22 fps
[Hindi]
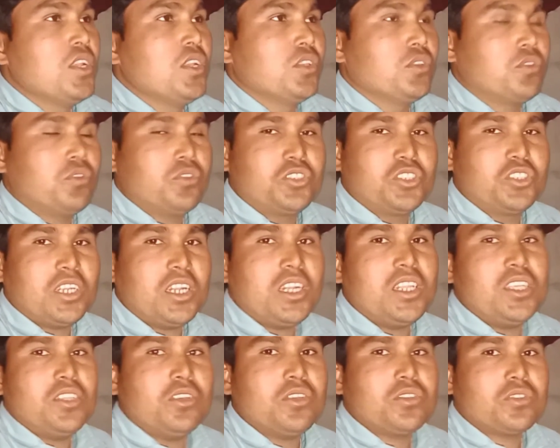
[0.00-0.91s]
तो
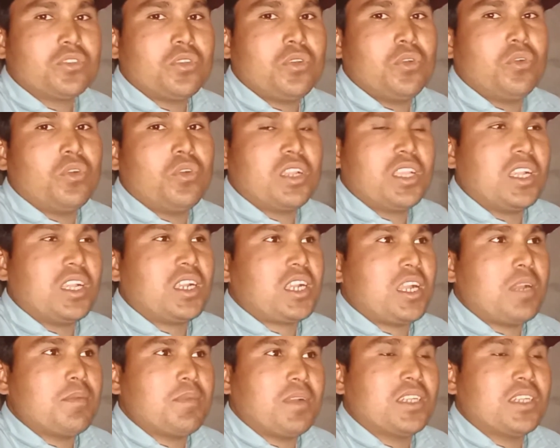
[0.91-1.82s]
चलिए दोस्तों हो गया
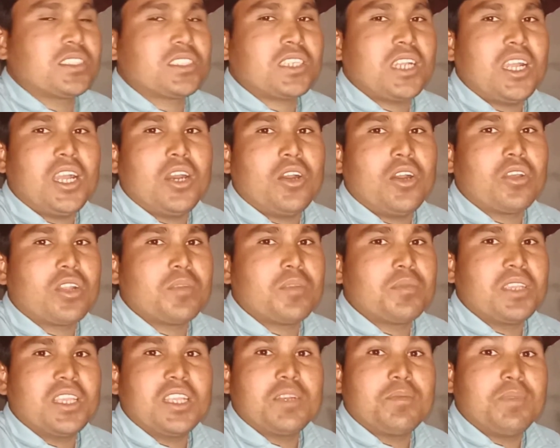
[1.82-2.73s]
काम आज का और
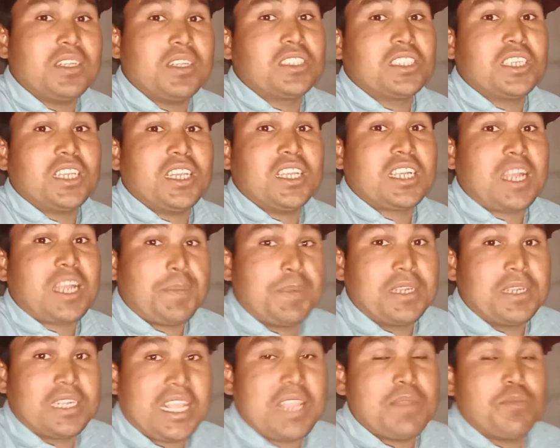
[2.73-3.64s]
अभी एक बज गया है काफ़ी
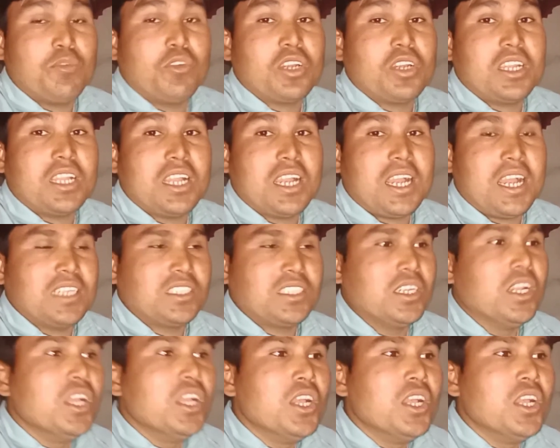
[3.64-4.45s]
टाइम हो गया आज